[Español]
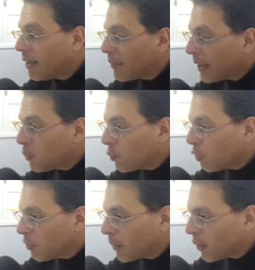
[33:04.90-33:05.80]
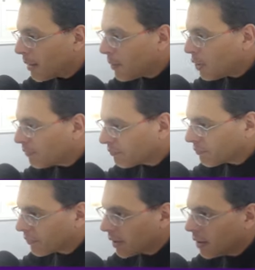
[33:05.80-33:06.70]
menú no me lo cambió.
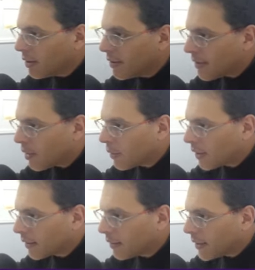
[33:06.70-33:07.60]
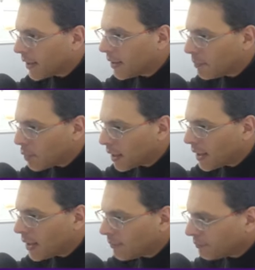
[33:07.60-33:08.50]
¿Se acuerdan que había que ir por
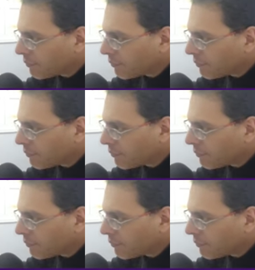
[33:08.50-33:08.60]
acá?